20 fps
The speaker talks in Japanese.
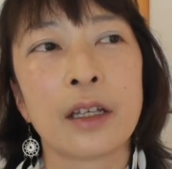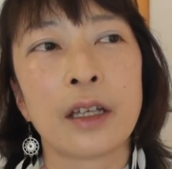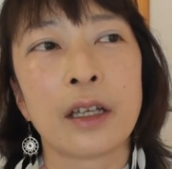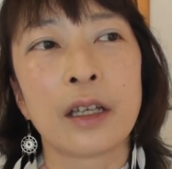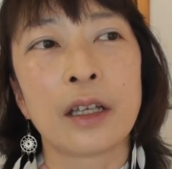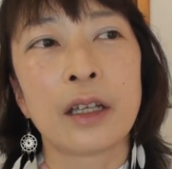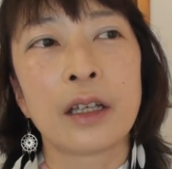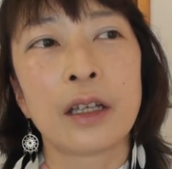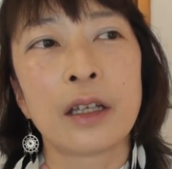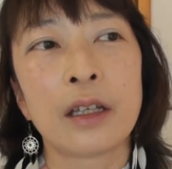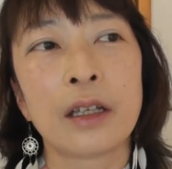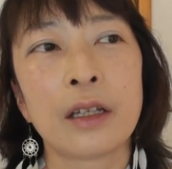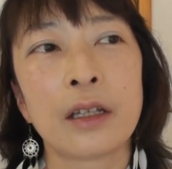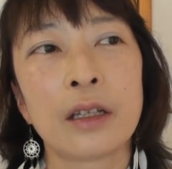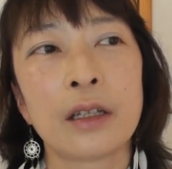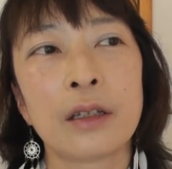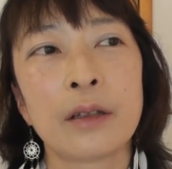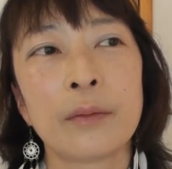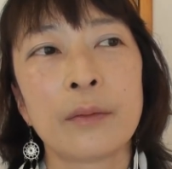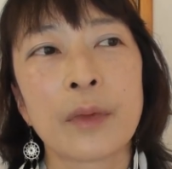
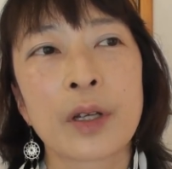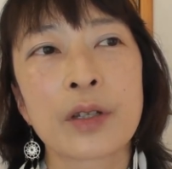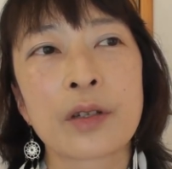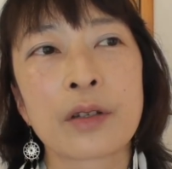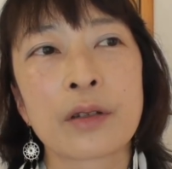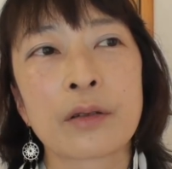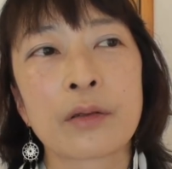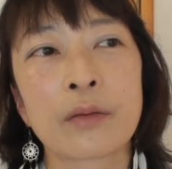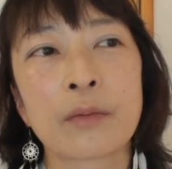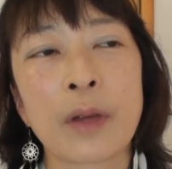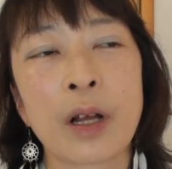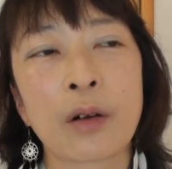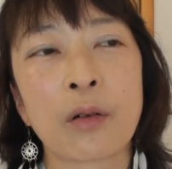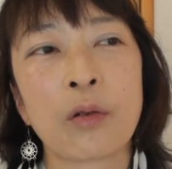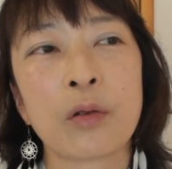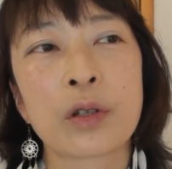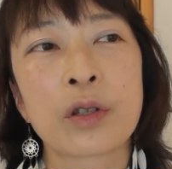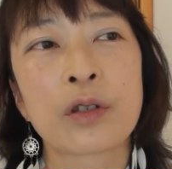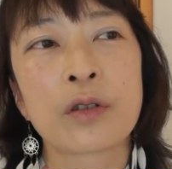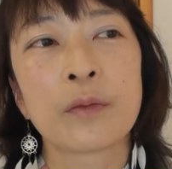えー、まず、まあ、
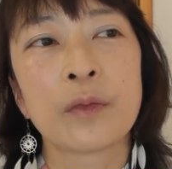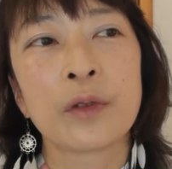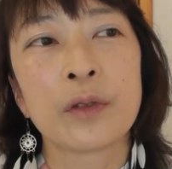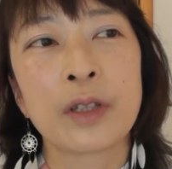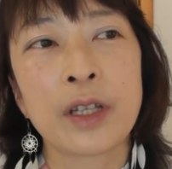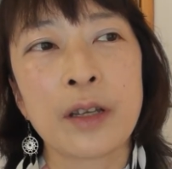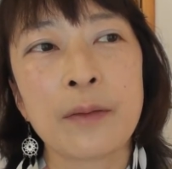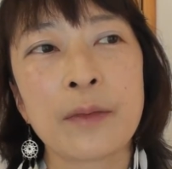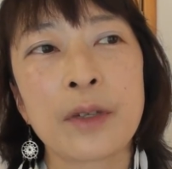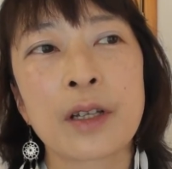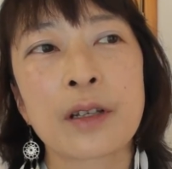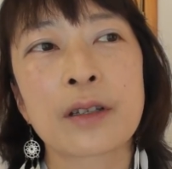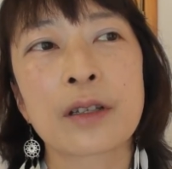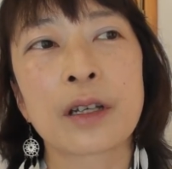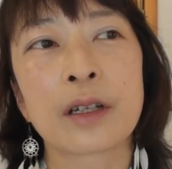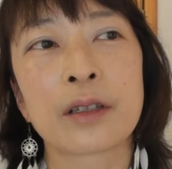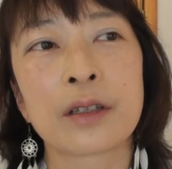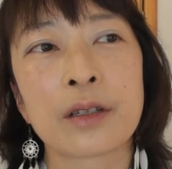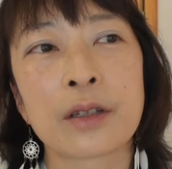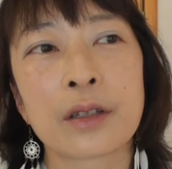ご質問ね皆
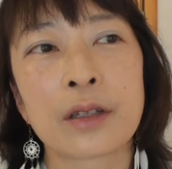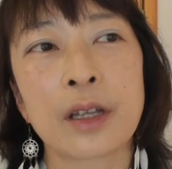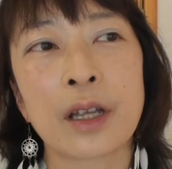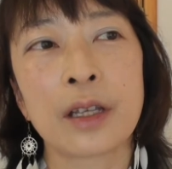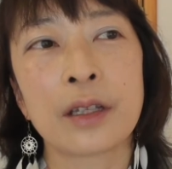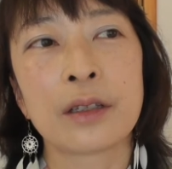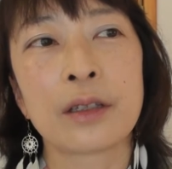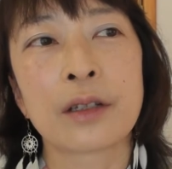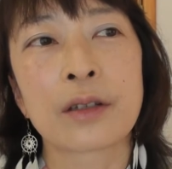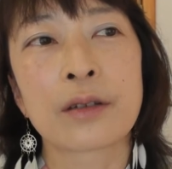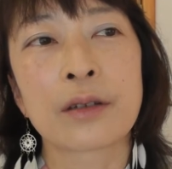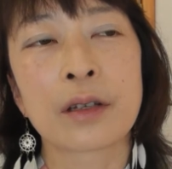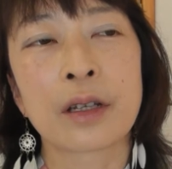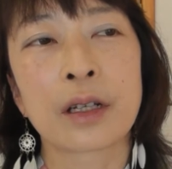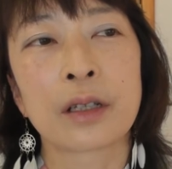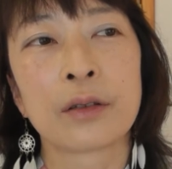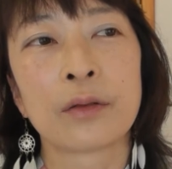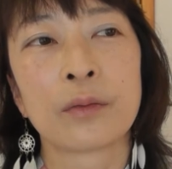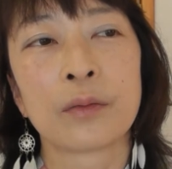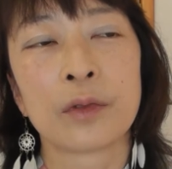さんにしたいんですけ
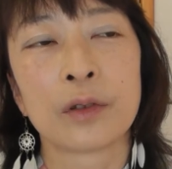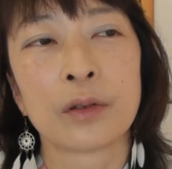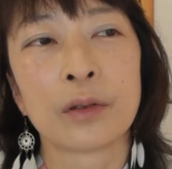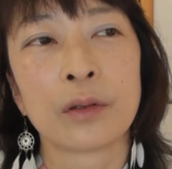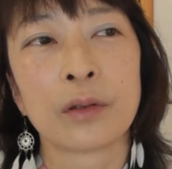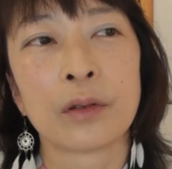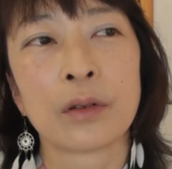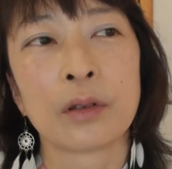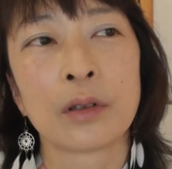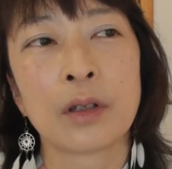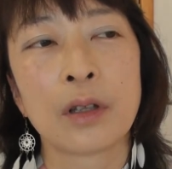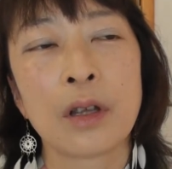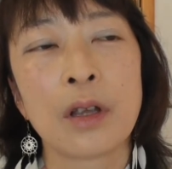れども